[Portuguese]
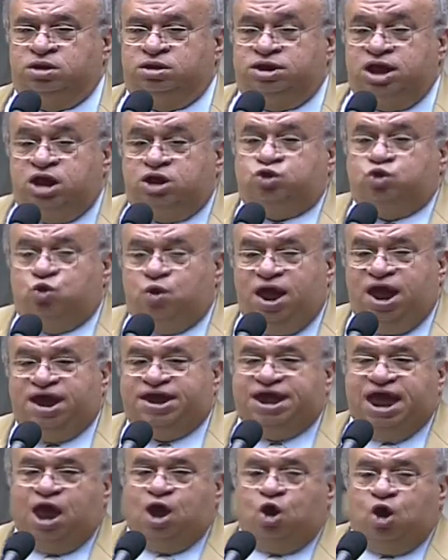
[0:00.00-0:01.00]
Tanto é
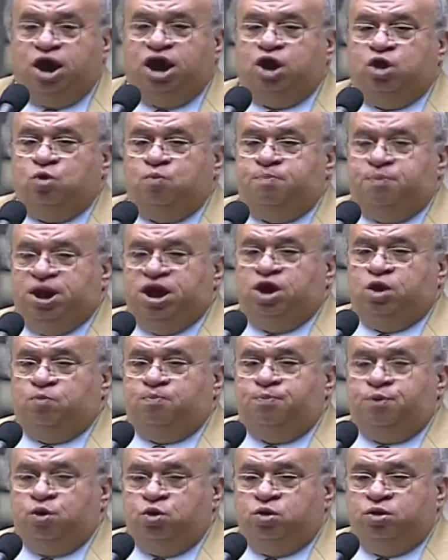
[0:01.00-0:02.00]
que agora no plano
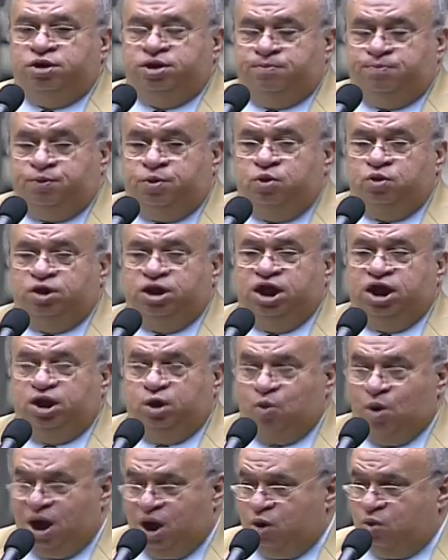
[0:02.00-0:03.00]

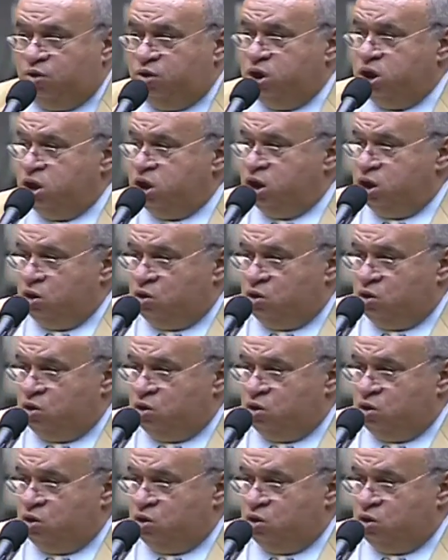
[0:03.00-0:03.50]
plurianual